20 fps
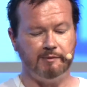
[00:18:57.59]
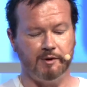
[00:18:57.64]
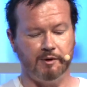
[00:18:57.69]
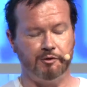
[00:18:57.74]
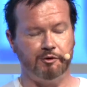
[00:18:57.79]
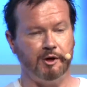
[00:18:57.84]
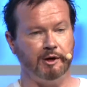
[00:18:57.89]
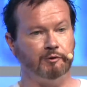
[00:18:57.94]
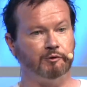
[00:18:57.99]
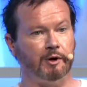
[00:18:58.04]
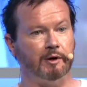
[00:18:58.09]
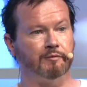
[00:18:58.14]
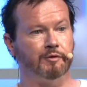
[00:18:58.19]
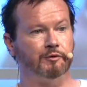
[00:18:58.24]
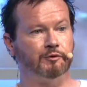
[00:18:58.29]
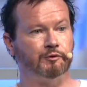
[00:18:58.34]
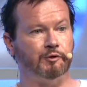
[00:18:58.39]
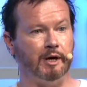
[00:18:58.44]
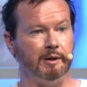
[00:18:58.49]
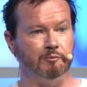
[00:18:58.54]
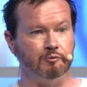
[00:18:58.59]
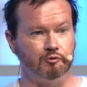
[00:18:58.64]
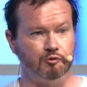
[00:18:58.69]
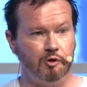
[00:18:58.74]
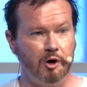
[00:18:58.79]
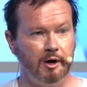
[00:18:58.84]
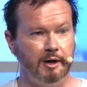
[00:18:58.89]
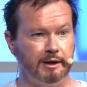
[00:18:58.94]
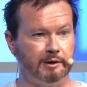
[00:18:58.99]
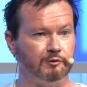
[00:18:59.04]
同じような形で存在し
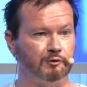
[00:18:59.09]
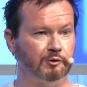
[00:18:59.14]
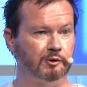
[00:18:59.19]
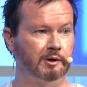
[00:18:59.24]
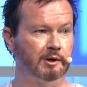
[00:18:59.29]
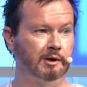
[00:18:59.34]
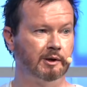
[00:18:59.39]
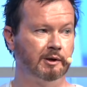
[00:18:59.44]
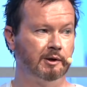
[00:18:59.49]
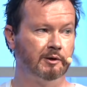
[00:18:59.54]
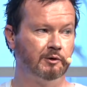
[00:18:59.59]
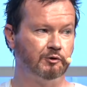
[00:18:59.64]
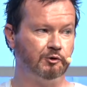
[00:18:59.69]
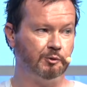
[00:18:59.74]
ているんです。